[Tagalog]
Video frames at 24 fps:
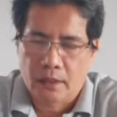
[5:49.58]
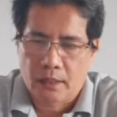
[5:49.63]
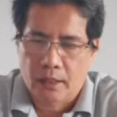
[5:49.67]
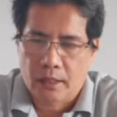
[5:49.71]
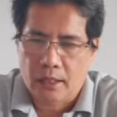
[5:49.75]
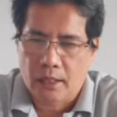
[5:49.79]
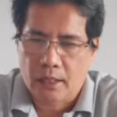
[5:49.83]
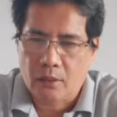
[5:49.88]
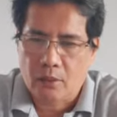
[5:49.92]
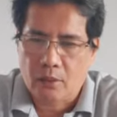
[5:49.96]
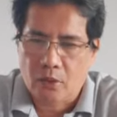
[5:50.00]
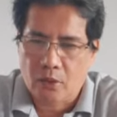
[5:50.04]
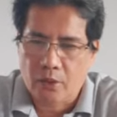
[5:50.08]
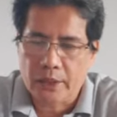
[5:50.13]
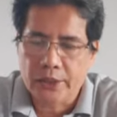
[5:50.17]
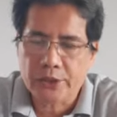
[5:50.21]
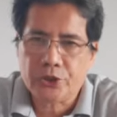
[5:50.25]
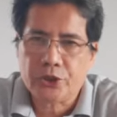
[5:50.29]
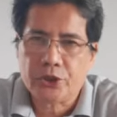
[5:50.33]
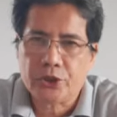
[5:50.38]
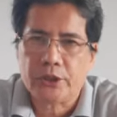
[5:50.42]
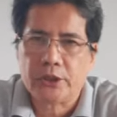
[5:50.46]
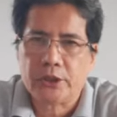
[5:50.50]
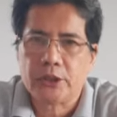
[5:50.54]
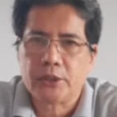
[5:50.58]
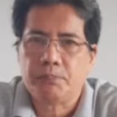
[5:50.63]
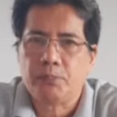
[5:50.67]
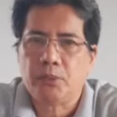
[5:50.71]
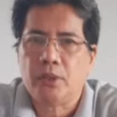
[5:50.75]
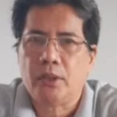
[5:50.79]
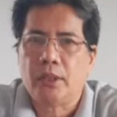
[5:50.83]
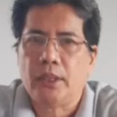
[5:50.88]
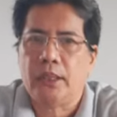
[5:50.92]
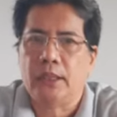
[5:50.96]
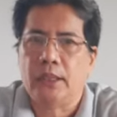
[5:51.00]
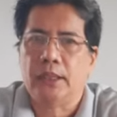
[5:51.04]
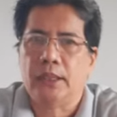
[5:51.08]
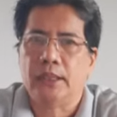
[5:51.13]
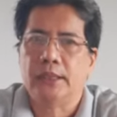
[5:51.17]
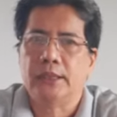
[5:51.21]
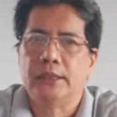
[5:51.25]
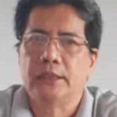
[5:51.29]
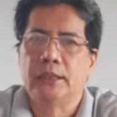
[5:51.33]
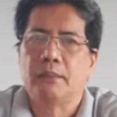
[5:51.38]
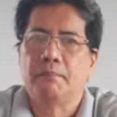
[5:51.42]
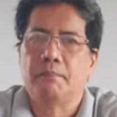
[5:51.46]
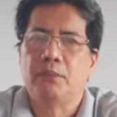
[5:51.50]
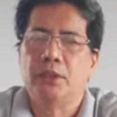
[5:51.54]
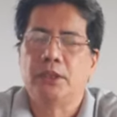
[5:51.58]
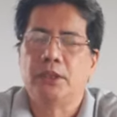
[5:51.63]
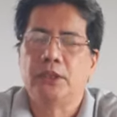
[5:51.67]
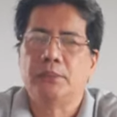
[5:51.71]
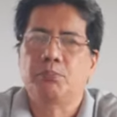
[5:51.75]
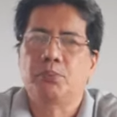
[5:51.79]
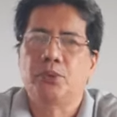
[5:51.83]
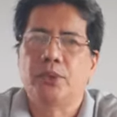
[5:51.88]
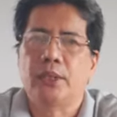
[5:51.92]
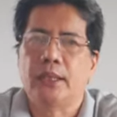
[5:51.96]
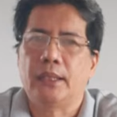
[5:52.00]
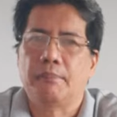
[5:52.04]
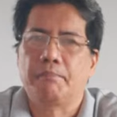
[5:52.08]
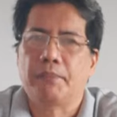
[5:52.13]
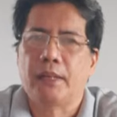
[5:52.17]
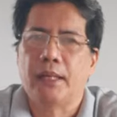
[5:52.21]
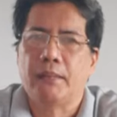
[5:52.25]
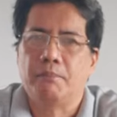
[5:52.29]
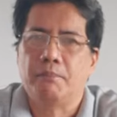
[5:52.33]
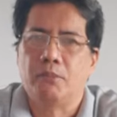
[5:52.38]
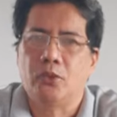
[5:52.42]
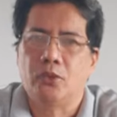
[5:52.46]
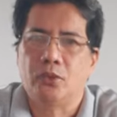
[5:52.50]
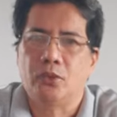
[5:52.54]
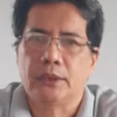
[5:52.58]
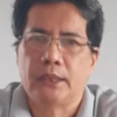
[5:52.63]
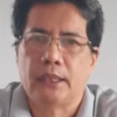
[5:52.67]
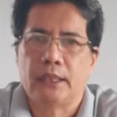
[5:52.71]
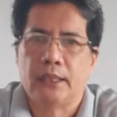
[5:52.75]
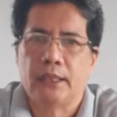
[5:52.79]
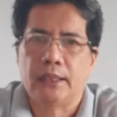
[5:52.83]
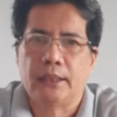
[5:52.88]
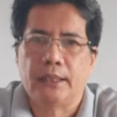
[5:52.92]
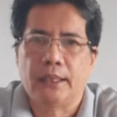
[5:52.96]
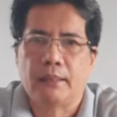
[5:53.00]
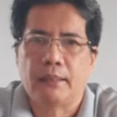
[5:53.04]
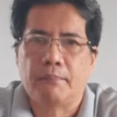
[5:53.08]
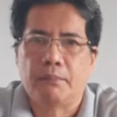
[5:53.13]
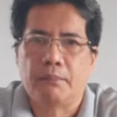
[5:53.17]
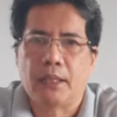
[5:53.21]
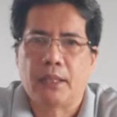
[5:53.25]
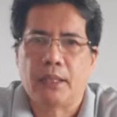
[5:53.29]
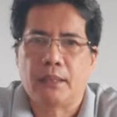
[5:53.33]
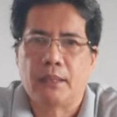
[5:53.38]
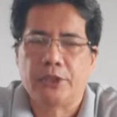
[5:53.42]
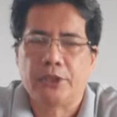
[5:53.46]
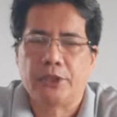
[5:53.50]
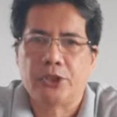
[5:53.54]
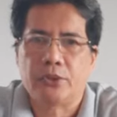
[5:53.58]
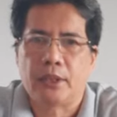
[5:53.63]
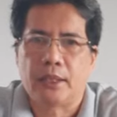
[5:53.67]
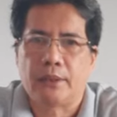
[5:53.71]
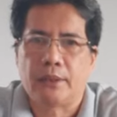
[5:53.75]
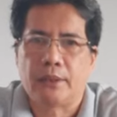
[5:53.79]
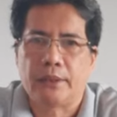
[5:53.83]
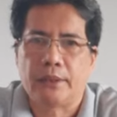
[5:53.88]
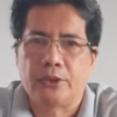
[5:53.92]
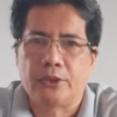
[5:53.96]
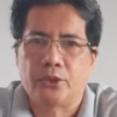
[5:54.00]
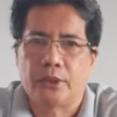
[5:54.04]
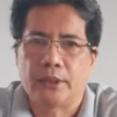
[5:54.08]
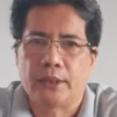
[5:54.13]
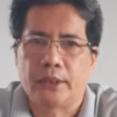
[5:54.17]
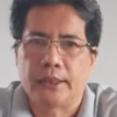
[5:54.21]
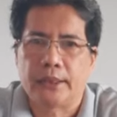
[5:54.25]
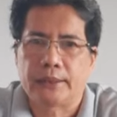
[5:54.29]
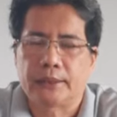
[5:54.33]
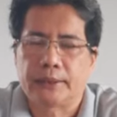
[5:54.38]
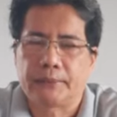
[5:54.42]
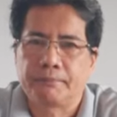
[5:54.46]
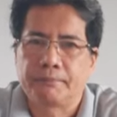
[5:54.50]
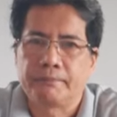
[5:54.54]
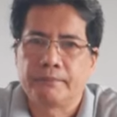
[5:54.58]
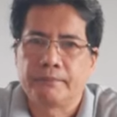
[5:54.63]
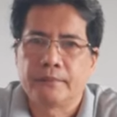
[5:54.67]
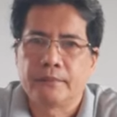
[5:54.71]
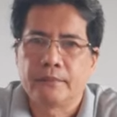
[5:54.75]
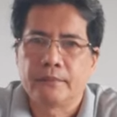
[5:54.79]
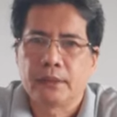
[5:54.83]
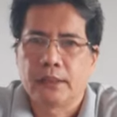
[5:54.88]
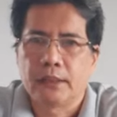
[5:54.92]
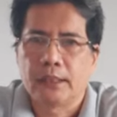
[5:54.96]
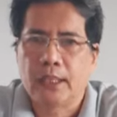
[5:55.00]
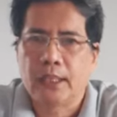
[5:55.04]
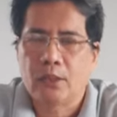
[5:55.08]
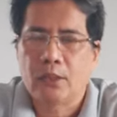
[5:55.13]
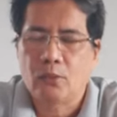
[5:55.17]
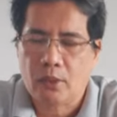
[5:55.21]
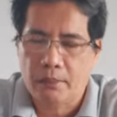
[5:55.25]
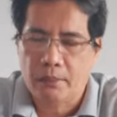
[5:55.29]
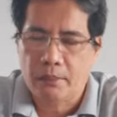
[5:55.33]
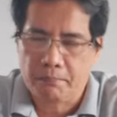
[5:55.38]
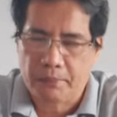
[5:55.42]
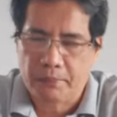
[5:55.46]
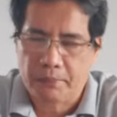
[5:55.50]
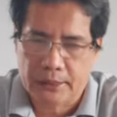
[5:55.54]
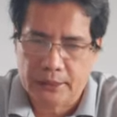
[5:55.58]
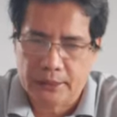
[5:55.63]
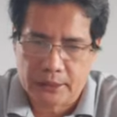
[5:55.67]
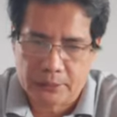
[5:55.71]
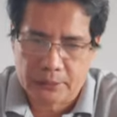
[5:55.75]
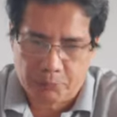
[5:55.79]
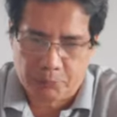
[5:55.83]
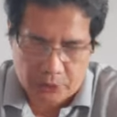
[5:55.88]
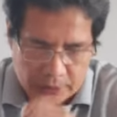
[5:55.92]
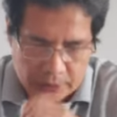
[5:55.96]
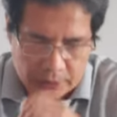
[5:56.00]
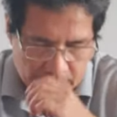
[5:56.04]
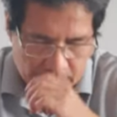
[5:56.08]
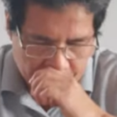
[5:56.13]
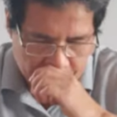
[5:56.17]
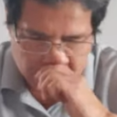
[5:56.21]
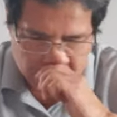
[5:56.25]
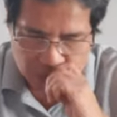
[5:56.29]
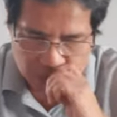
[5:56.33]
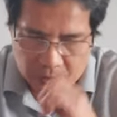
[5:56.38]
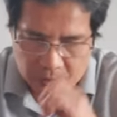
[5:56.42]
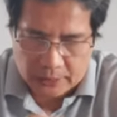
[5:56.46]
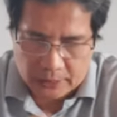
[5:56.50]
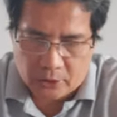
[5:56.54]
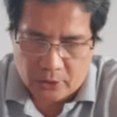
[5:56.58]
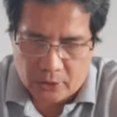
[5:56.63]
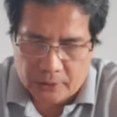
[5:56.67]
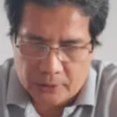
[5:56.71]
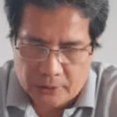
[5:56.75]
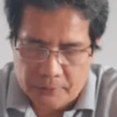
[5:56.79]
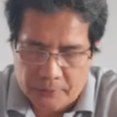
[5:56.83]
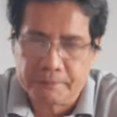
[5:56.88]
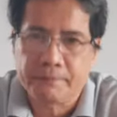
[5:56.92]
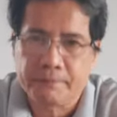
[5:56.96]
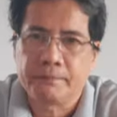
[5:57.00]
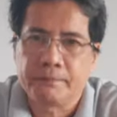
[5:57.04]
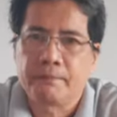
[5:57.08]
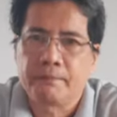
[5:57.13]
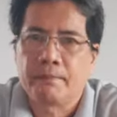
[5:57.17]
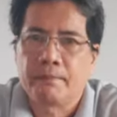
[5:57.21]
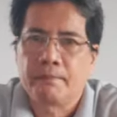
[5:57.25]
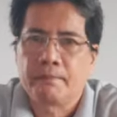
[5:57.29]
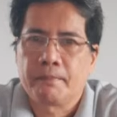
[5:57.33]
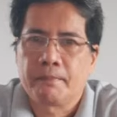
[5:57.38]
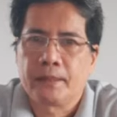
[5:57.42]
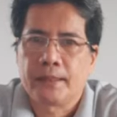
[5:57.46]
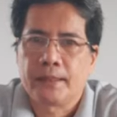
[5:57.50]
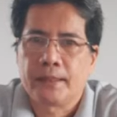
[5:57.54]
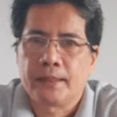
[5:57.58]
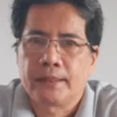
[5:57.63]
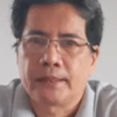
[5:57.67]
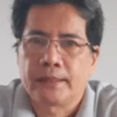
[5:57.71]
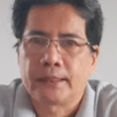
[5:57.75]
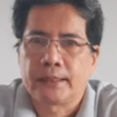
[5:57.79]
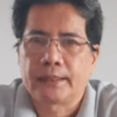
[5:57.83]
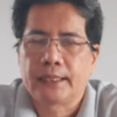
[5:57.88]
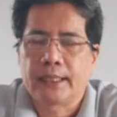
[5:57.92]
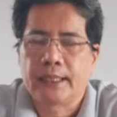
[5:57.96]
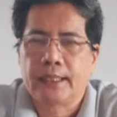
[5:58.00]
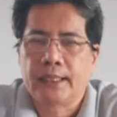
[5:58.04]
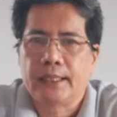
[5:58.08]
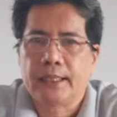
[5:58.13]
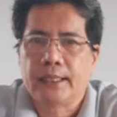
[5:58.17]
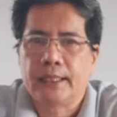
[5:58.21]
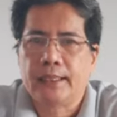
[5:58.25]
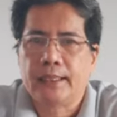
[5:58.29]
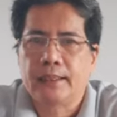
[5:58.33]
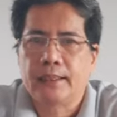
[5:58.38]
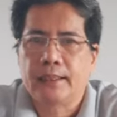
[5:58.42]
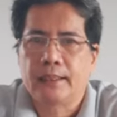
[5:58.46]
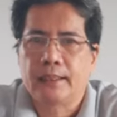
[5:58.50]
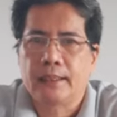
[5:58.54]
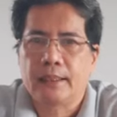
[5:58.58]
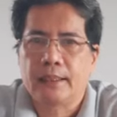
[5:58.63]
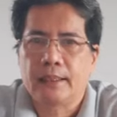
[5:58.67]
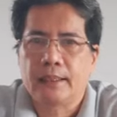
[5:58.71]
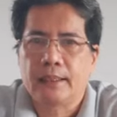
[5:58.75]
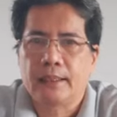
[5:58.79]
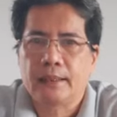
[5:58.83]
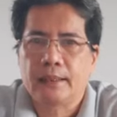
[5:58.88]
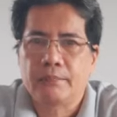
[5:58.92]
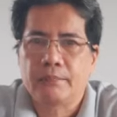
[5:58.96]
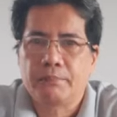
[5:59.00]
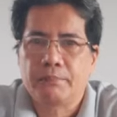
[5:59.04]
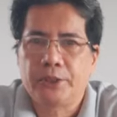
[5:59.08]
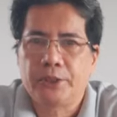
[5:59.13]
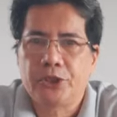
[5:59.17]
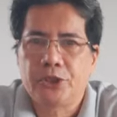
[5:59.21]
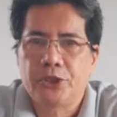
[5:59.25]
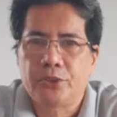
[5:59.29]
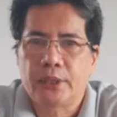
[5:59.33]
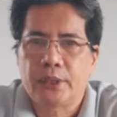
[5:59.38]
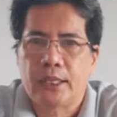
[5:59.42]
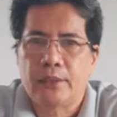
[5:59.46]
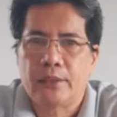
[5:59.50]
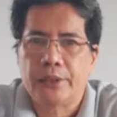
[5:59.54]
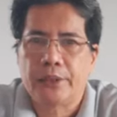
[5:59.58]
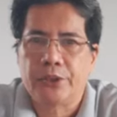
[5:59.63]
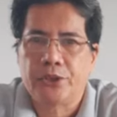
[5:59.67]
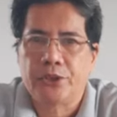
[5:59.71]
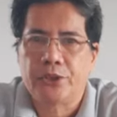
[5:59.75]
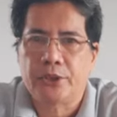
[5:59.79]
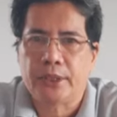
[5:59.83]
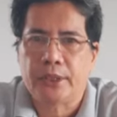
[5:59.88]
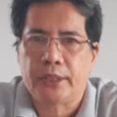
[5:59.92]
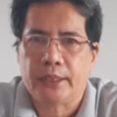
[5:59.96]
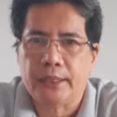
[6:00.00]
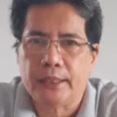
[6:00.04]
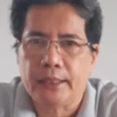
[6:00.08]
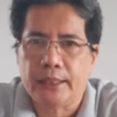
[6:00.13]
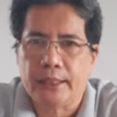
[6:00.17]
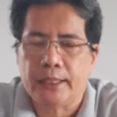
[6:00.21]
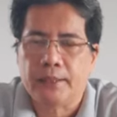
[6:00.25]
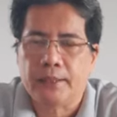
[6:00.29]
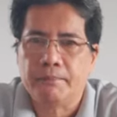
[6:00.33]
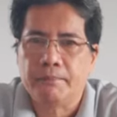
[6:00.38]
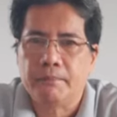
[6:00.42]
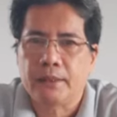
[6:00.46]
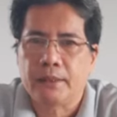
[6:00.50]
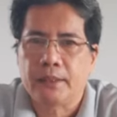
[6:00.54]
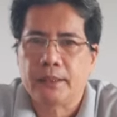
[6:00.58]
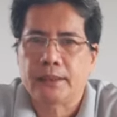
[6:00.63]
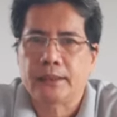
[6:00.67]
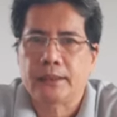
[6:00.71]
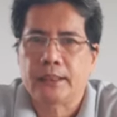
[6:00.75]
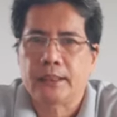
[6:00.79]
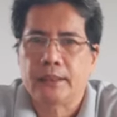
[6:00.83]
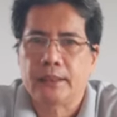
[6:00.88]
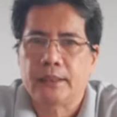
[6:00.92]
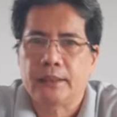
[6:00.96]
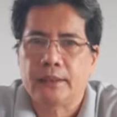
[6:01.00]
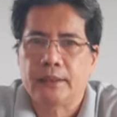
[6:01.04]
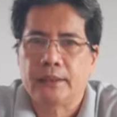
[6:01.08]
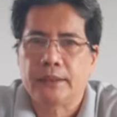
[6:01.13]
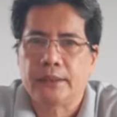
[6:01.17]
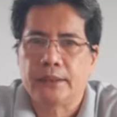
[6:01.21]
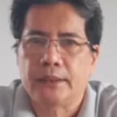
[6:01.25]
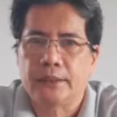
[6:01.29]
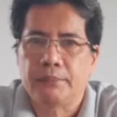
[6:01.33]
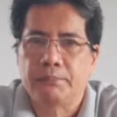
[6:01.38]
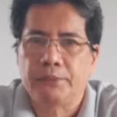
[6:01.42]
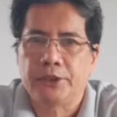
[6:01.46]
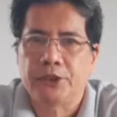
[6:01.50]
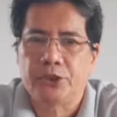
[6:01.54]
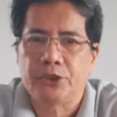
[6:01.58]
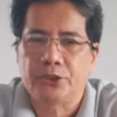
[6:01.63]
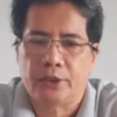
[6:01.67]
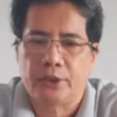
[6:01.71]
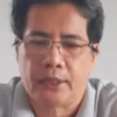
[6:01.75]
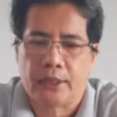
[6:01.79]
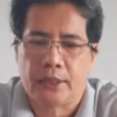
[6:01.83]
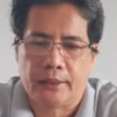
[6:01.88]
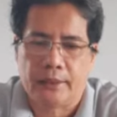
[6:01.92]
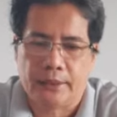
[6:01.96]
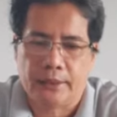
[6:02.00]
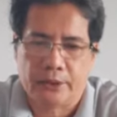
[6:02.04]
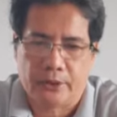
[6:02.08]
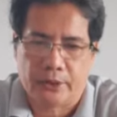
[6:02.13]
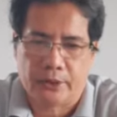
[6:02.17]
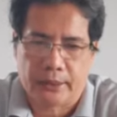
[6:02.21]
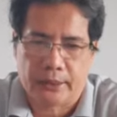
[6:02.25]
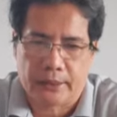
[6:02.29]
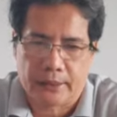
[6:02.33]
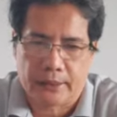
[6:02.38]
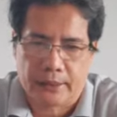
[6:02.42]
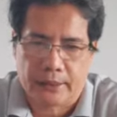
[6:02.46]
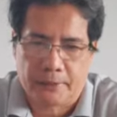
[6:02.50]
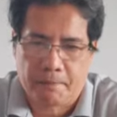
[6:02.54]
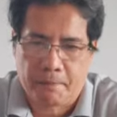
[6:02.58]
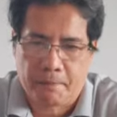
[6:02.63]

Ang Corinth Church po ay inestablish po yan ni Pablo sa kanyang mga missionary journeys. Dalawang beses po siya pumunta doon. Sa second missionary journey niya at sa third missionary journey niya.